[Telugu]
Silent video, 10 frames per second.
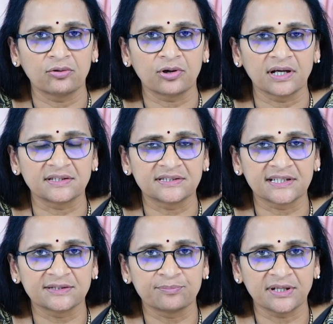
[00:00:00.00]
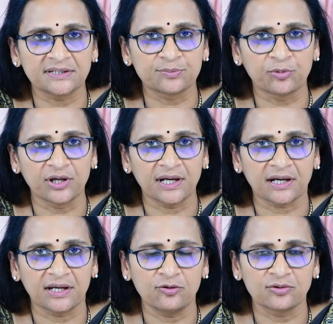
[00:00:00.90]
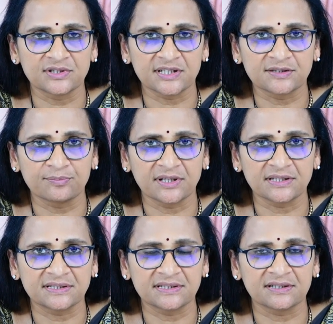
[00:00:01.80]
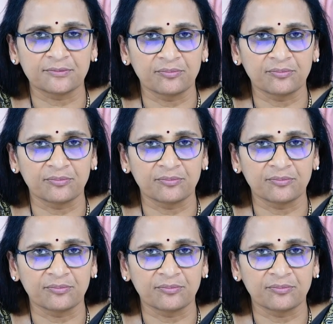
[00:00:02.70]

ఒక సిక్స్ మంత్స్ పోయినా కానీ ఒక సిక్స్ మంత్స్